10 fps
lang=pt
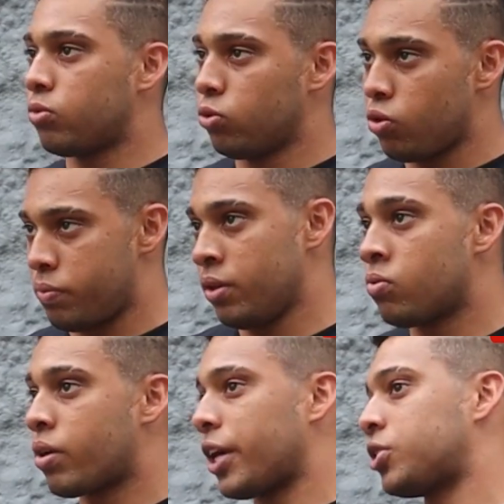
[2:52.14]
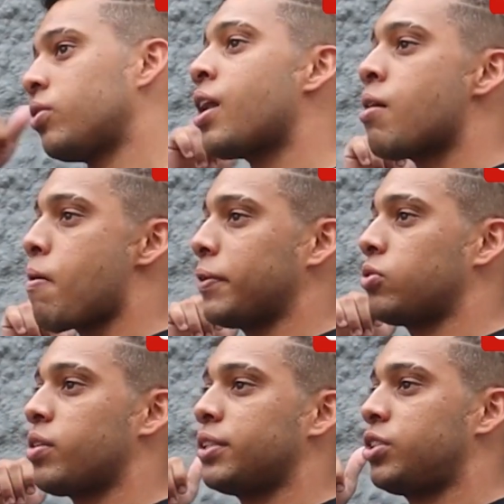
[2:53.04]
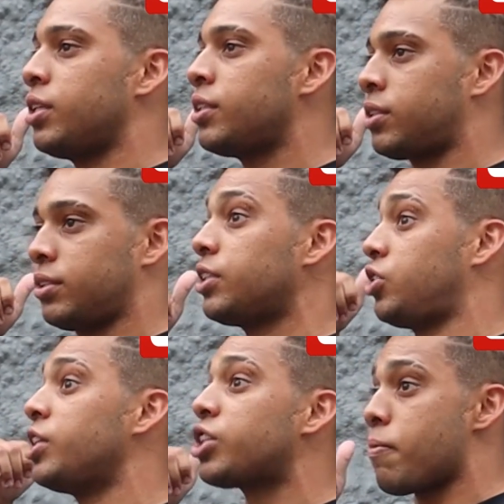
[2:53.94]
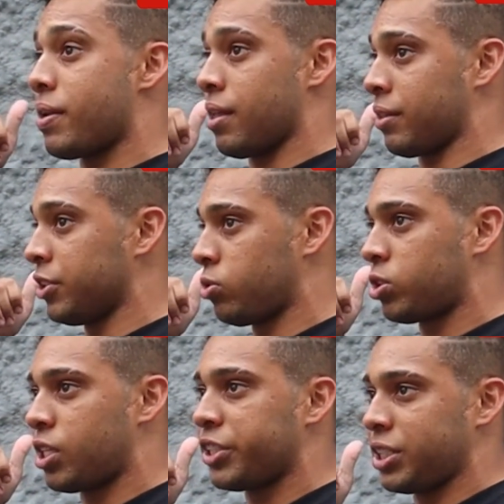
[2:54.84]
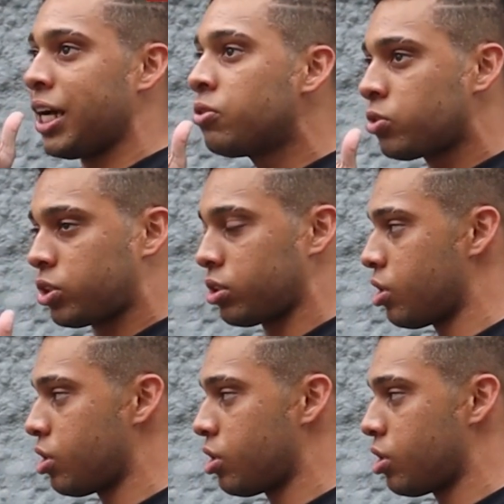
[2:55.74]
no domingo questionar uma pessoa que diz, se diz representante dos cristãos,